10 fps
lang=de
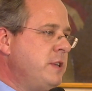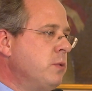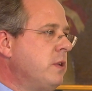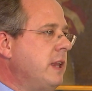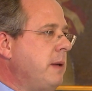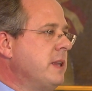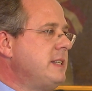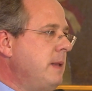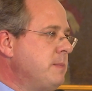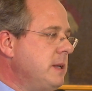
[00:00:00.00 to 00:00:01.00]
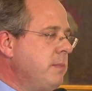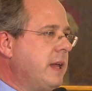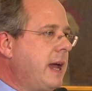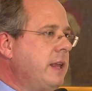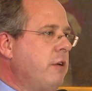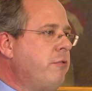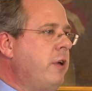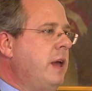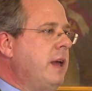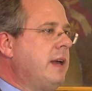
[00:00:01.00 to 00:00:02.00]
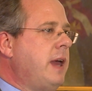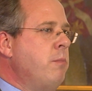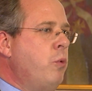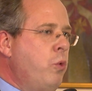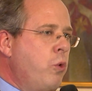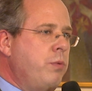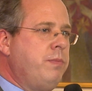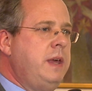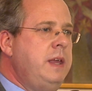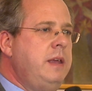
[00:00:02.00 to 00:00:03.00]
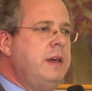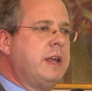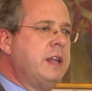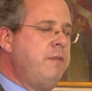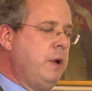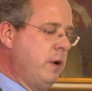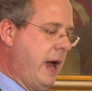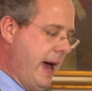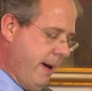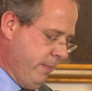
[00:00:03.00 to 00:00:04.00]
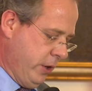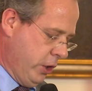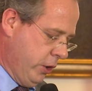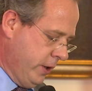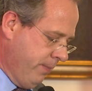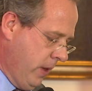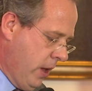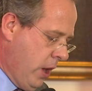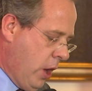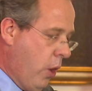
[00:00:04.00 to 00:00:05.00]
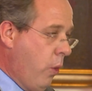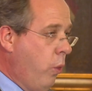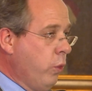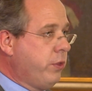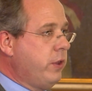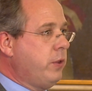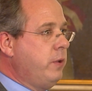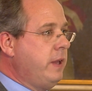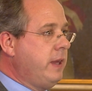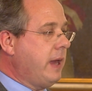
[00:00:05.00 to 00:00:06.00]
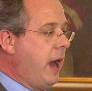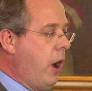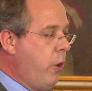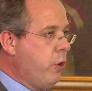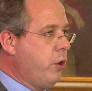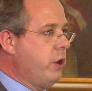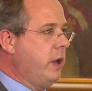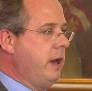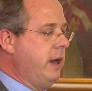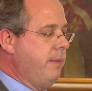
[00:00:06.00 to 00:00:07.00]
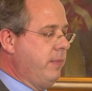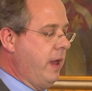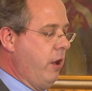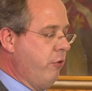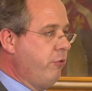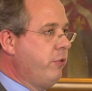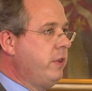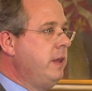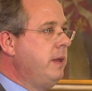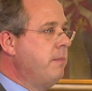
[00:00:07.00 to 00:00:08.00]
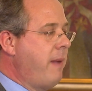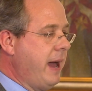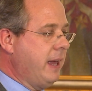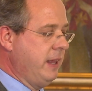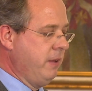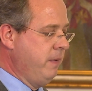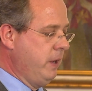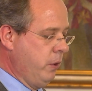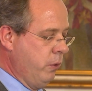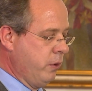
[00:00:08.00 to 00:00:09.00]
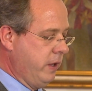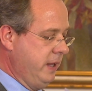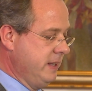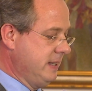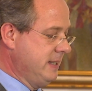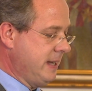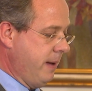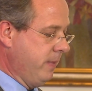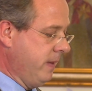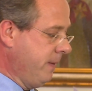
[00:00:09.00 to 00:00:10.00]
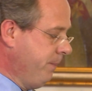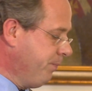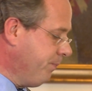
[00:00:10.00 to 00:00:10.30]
diese Unternehmen selbst, eben gerade auf KMU in ihrer Entwicklung haben können und natürlich auch ähm, auf die Marktentwicklung insgesamt.